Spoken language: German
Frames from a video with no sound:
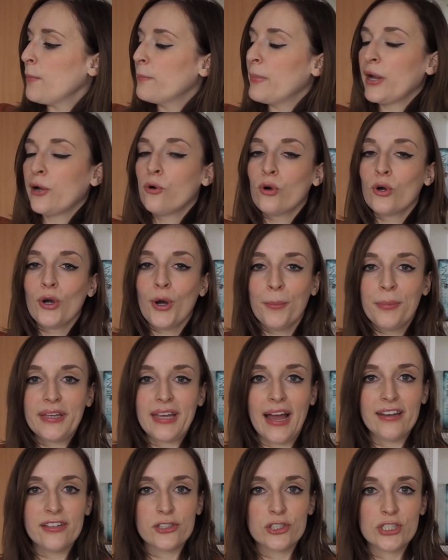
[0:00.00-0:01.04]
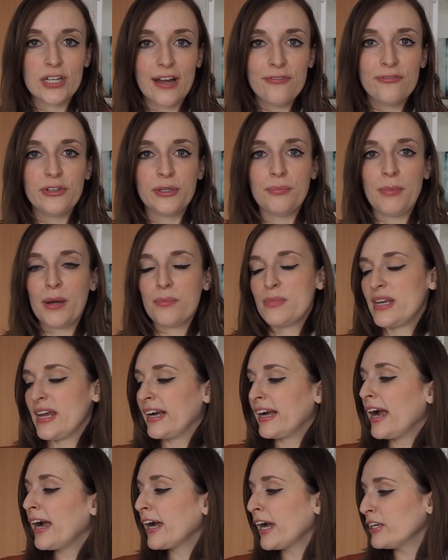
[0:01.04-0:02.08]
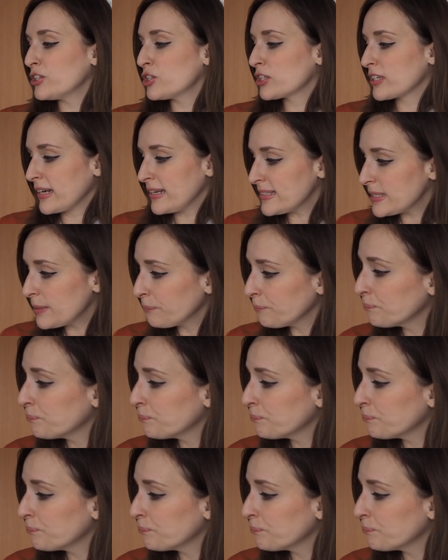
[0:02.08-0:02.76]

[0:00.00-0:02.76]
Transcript: Mal gucken, ob ich alles schaffe, ich mache mir da gar keinen Stress.